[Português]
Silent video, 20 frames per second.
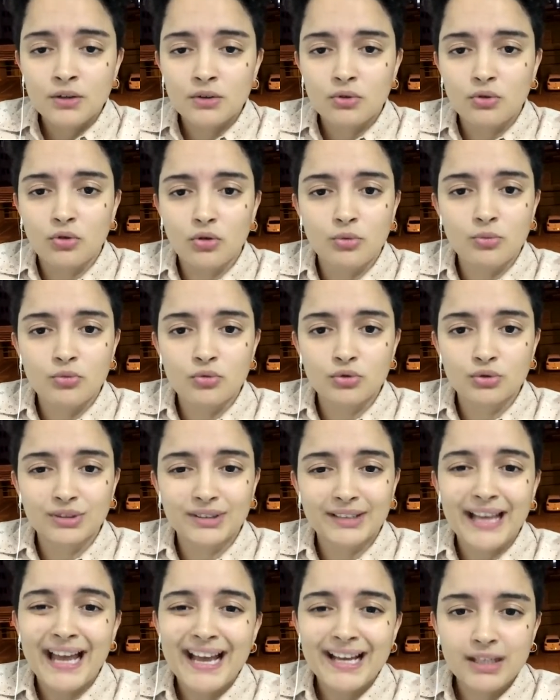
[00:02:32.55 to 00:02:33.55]
como
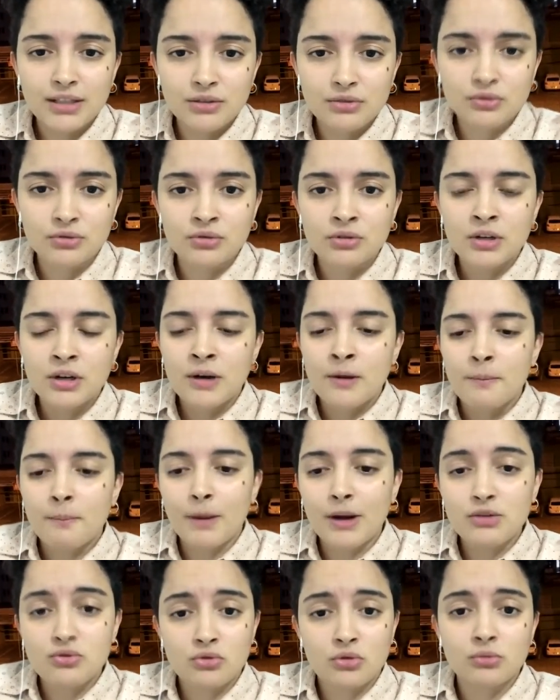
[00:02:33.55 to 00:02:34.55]
técnico,
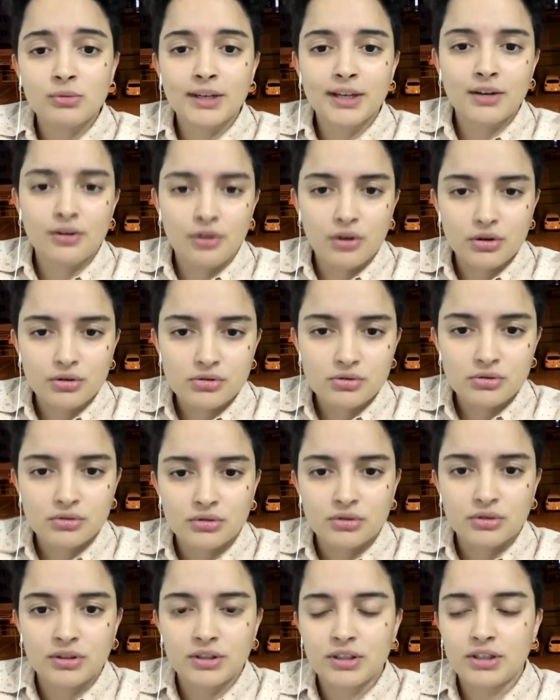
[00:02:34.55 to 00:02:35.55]
mas como negócio.
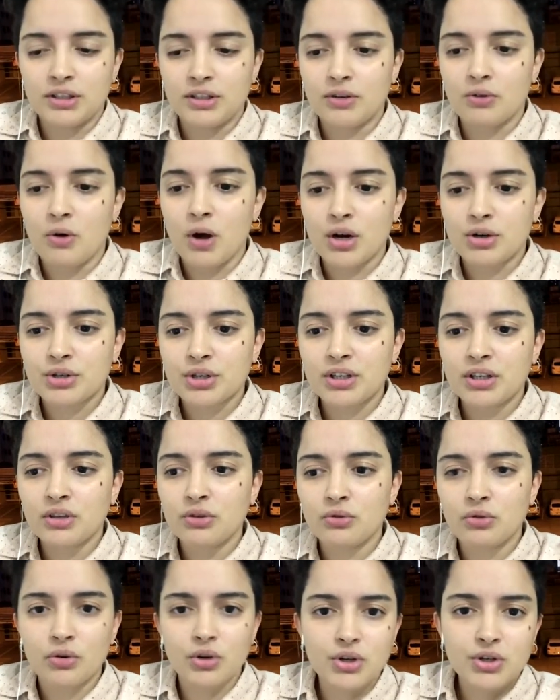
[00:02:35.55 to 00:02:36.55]
E eu acho que
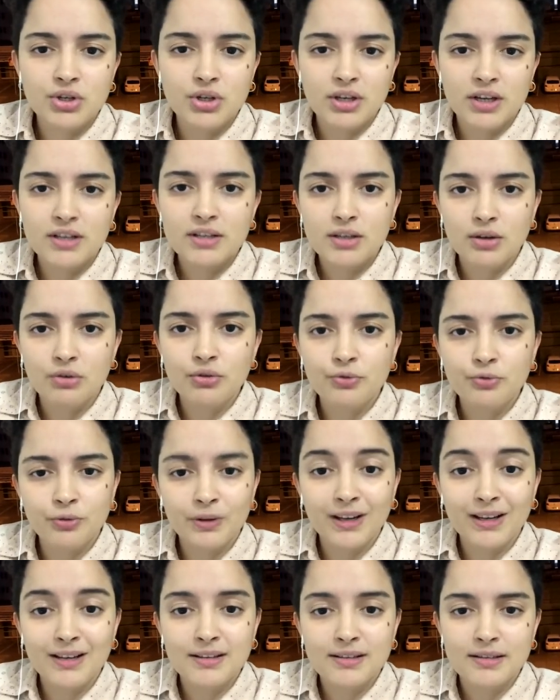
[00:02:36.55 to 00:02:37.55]
hoje esse é o
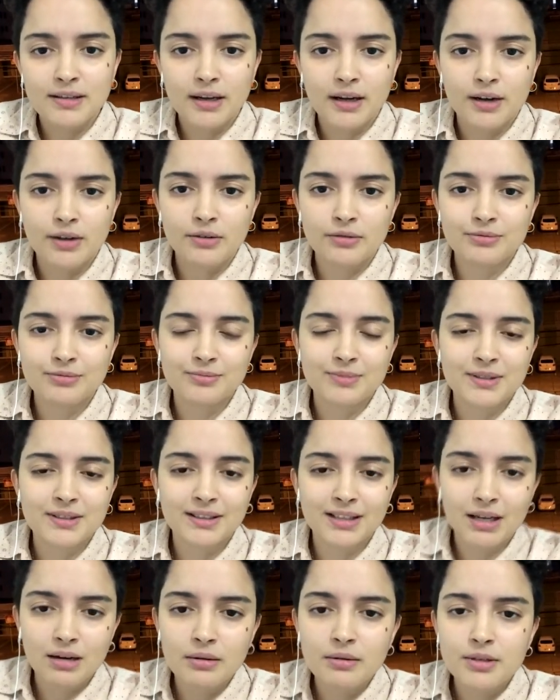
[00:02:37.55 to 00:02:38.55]
diferencial
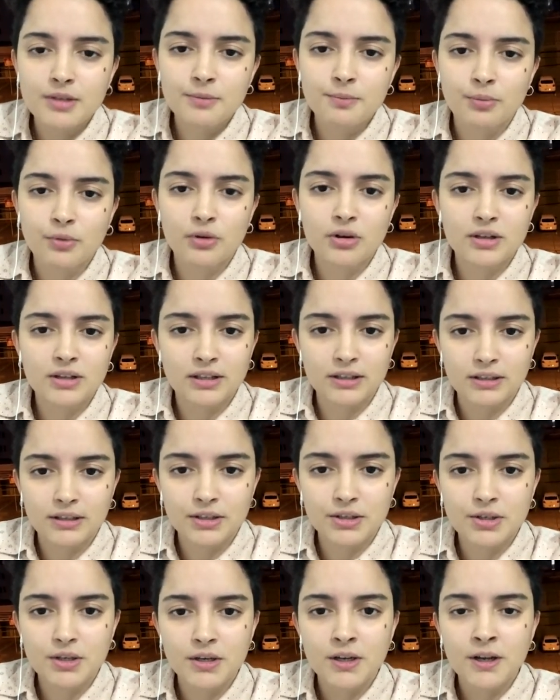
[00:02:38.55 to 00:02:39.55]
extremamente
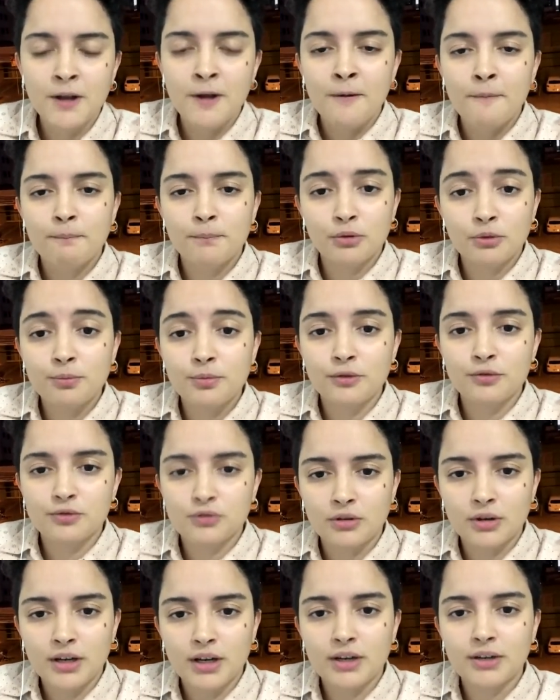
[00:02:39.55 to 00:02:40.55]
importante para o
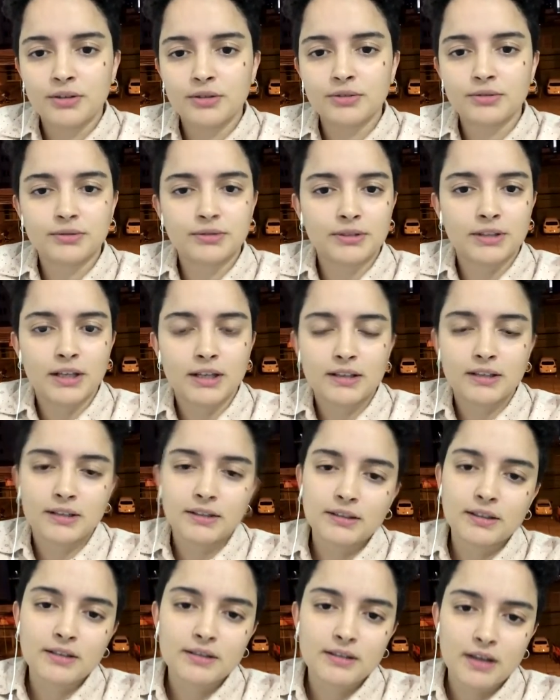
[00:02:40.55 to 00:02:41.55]
profissional
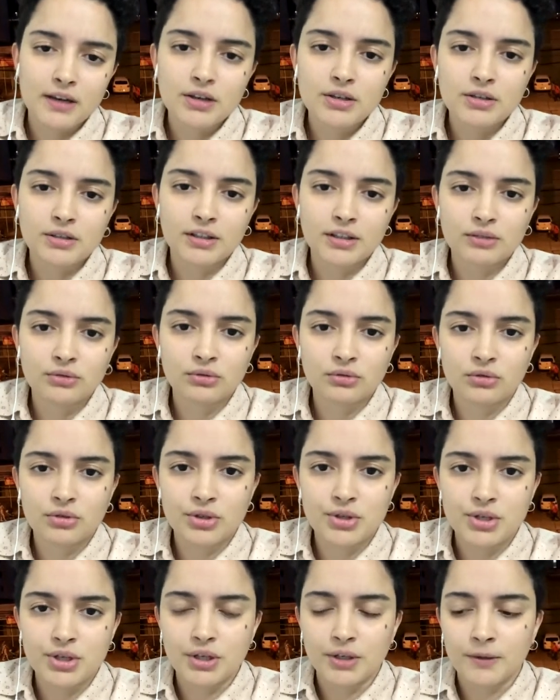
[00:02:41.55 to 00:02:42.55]
da, das áreas de
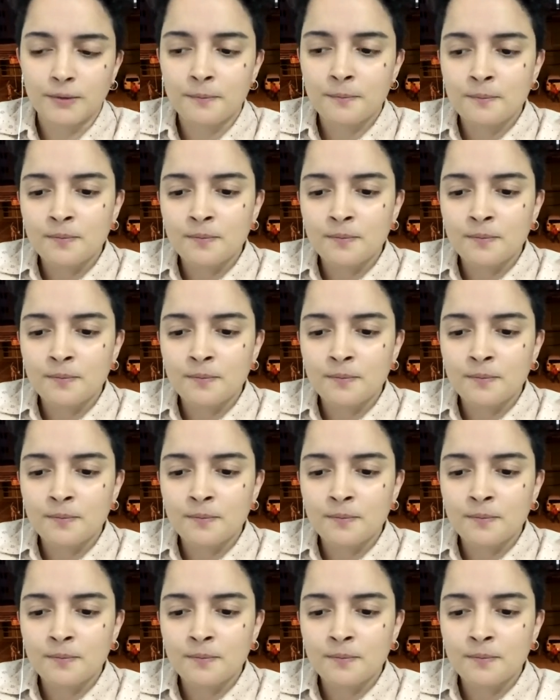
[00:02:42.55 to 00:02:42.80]
tecnologia.